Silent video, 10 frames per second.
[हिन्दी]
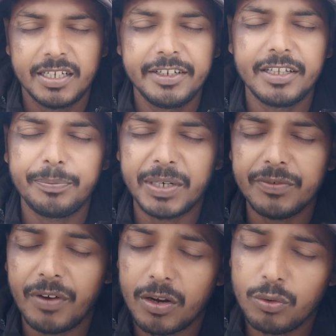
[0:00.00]
इनकी
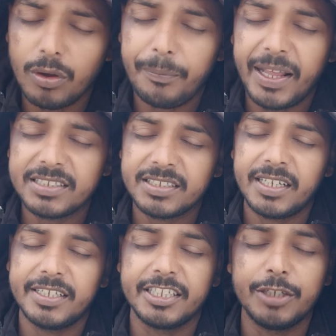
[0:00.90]
परिवारों को ब्लेस
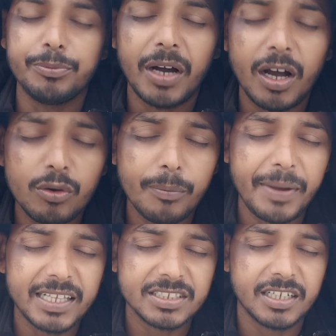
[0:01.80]
कर इनकी माँ को
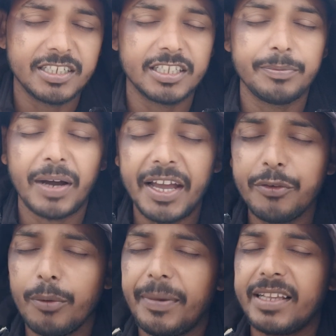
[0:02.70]
ब्लेस कर इनकी भाई
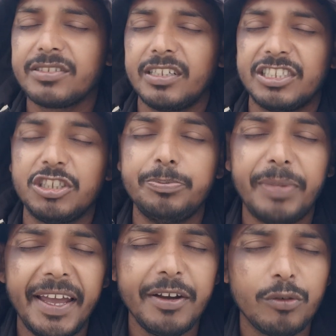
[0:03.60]
को ब्लेस कर इसकी
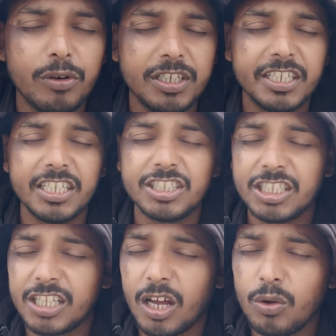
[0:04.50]
बहन को इनके
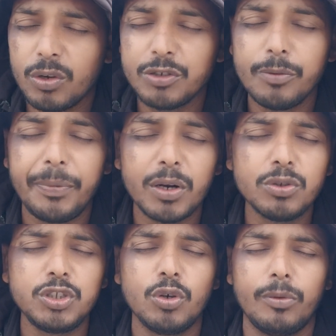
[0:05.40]
रिश्तेदारों को इनको
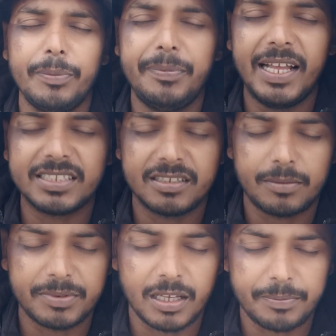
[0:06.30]
पड़ोसियों को भी ब्लेस कर
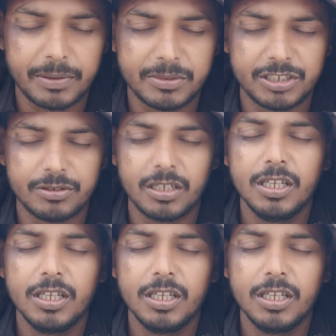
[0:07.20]
पिता परमेश्वर